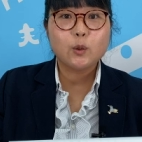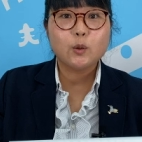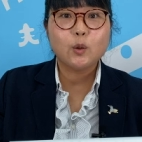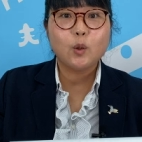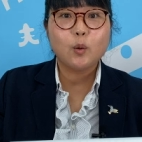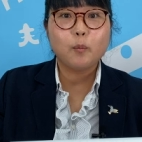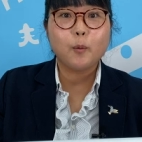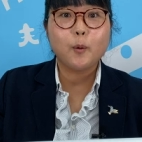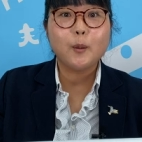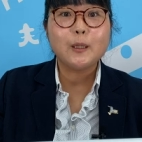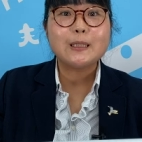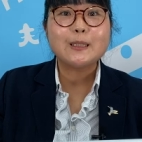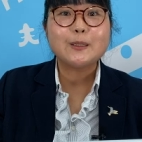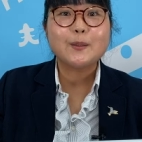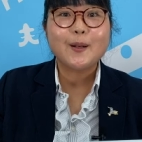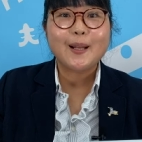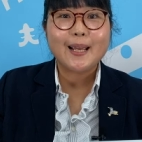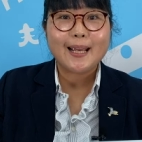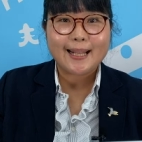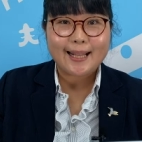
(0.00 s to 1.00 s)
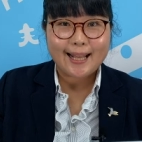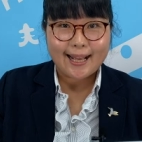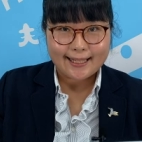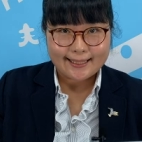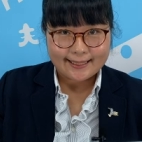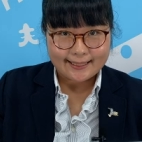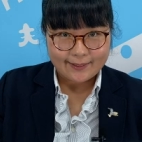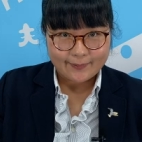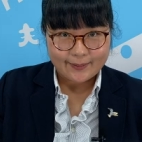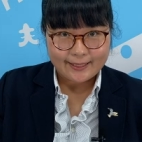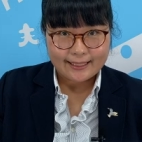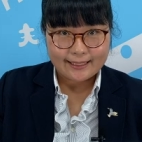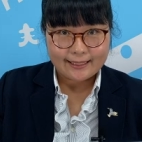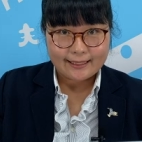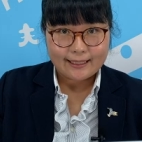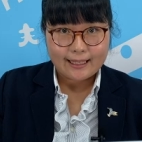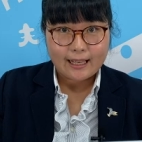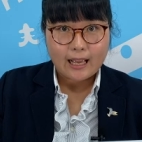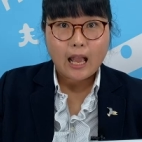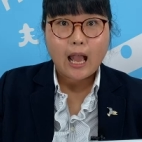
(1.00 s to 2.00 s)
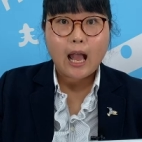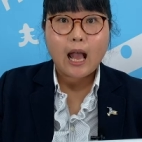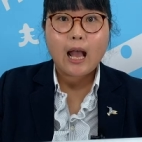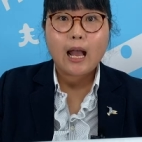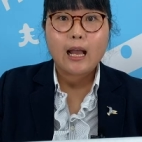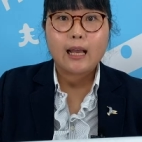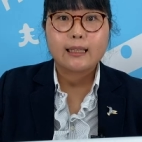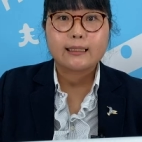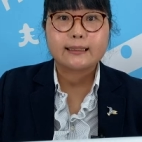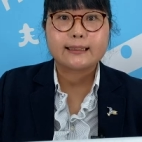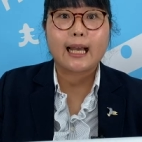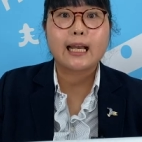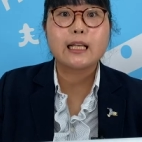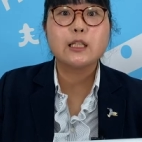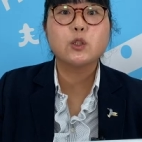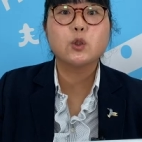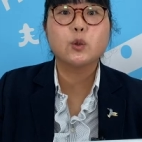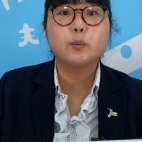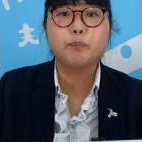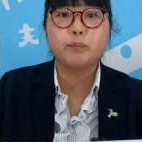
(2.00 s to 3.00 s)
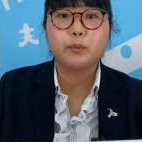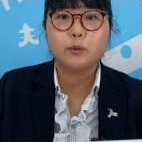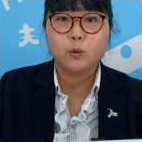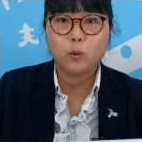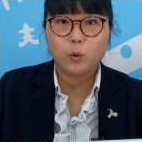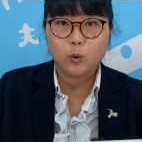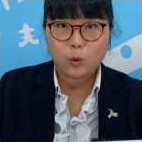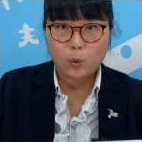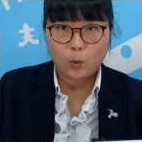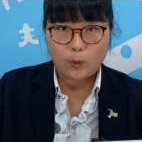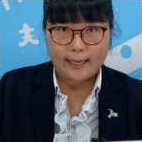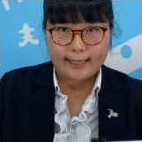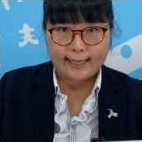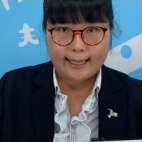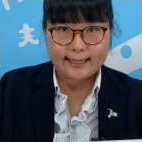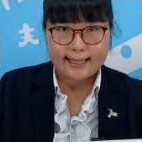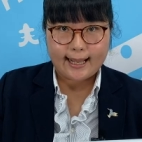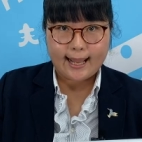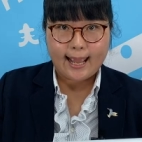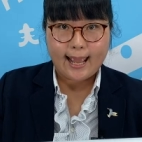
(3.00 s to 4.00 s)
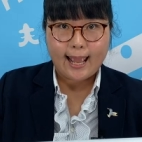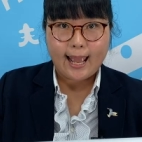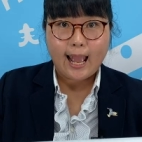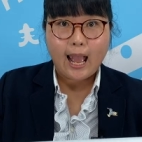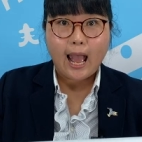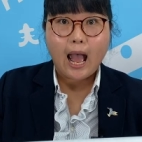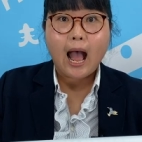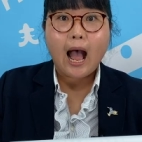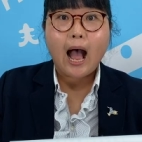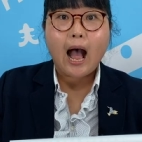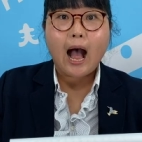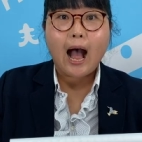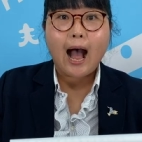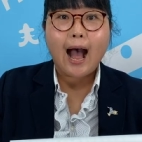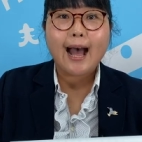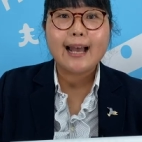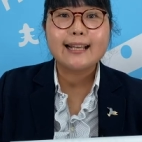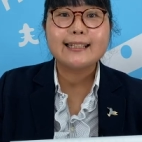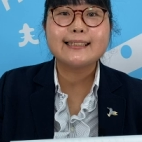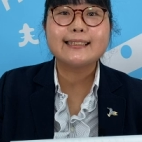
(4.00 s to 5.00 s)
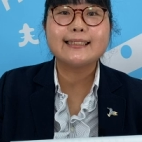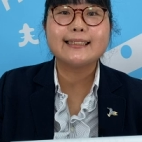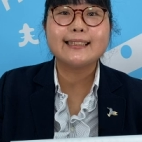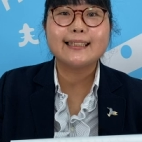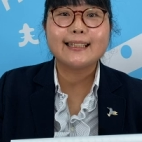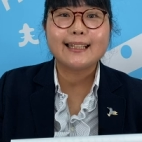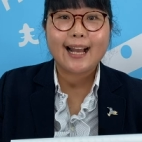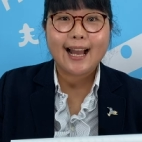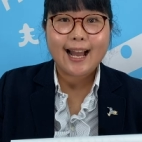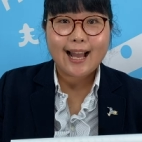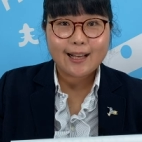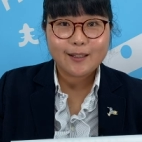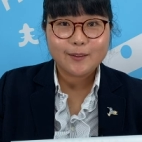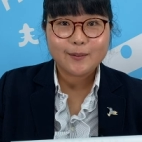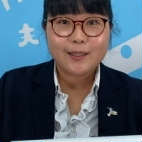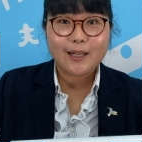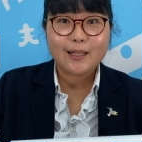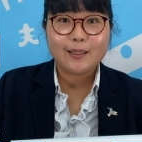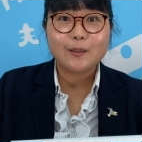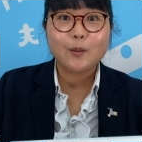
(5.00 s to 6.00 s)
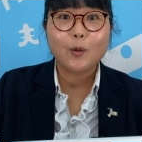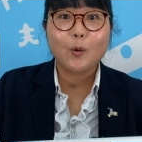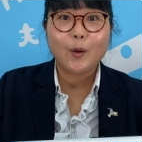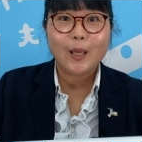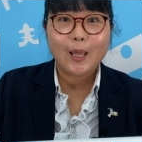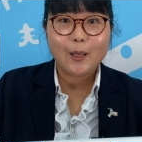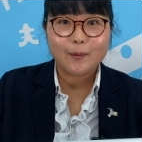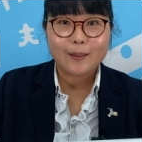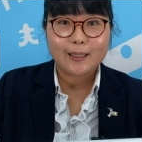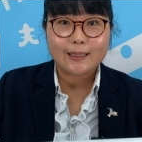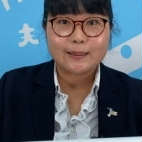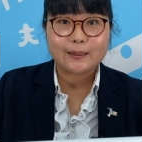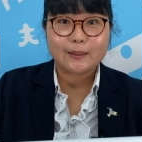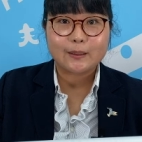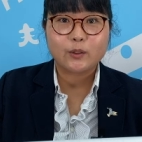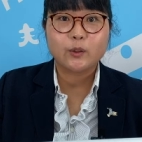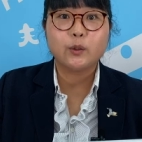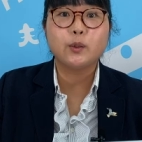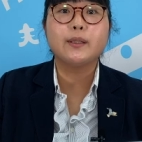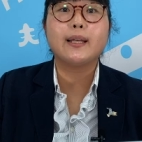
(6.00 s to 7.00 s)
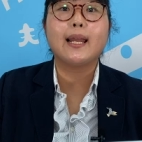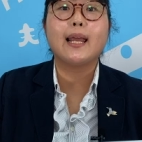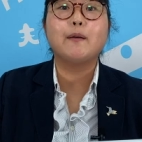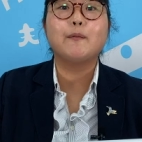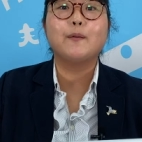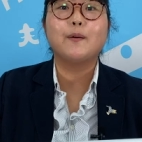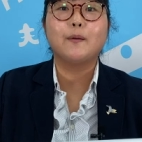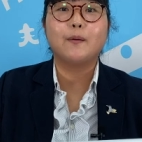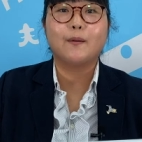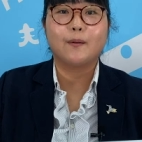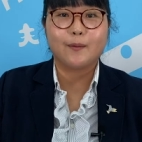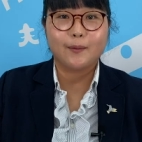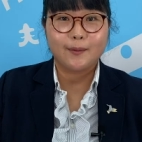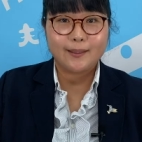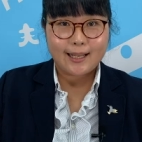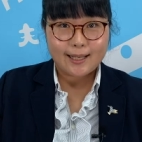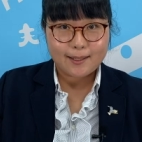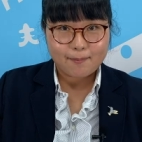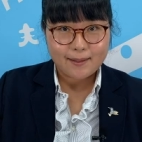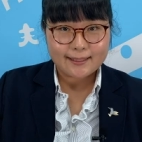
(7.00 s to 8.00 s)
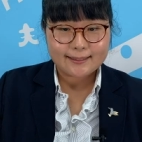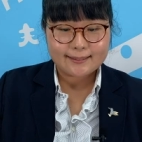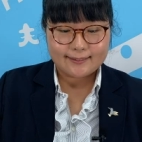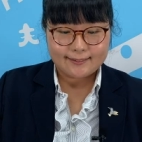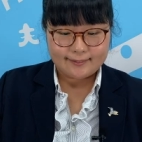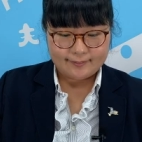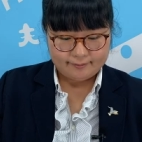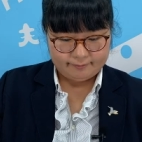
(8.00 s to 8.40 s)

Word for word: のボイストレーナーにより30分ほどかけて安心感あふれる声を出す訓練を行います。